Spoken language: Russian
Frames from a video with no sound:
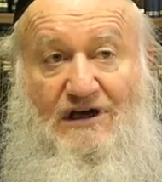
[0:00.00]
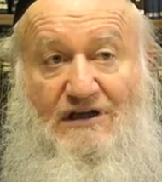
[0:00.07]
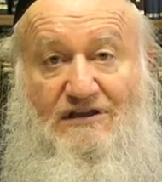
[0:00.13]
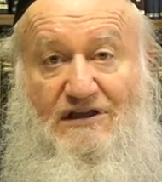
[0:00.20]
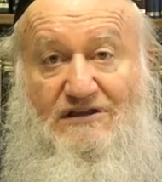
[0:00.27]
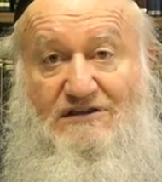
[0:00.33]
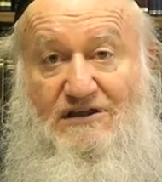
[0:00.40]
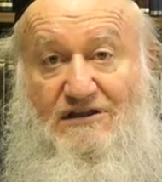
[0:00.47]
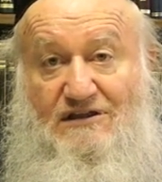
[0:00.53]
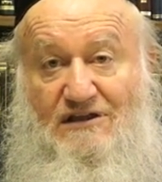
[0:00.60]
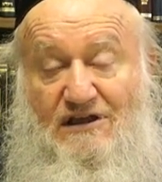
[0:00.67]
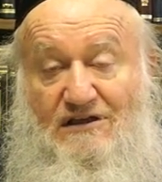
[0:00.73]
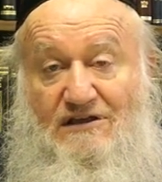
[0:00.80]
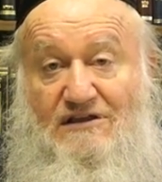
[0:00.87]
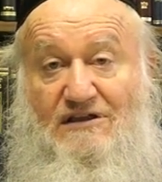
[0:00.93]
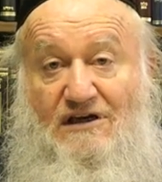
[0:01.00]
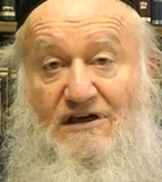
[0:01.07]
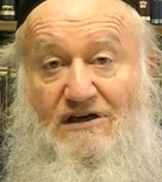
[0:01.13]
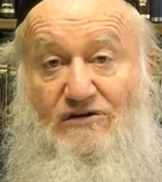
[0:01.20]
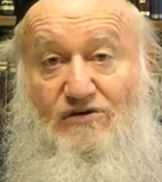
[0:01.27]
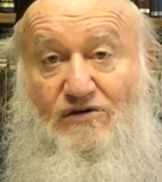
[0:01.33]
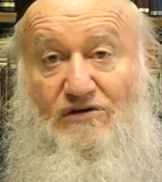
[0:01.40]
относительно
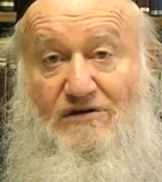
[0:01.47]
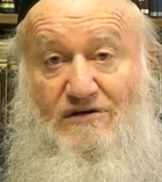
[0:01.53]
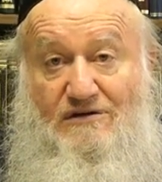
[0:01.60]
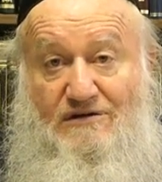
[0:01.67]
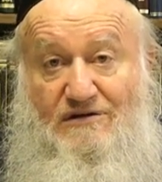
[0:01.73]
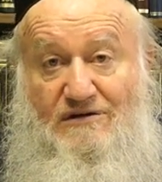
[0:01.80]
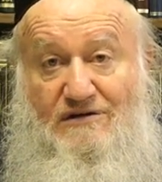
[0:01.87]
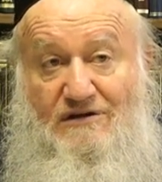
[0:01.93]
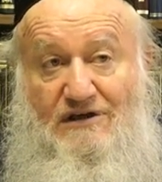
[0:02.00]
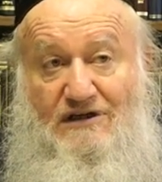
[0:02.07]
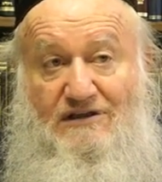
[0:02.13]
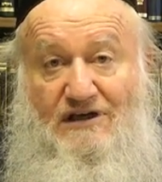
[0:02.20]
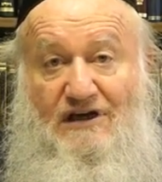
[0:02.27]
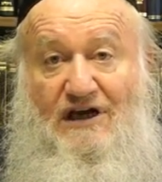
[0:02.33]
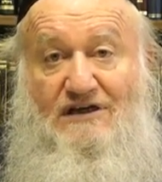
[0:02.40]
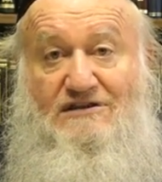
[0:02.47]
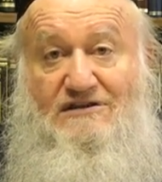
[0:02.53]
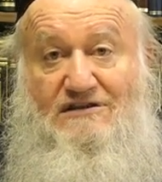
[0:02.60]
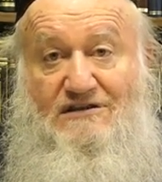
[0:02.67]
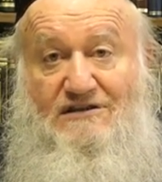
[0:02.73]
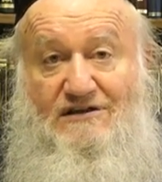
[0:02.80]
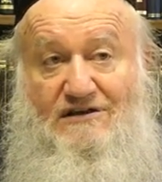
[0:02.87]
недорогой. Это
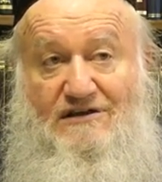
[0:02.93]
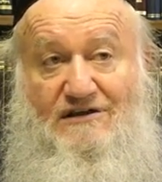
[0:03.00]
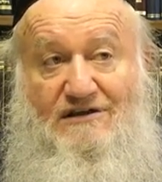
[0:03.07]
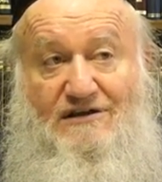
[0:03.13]
раз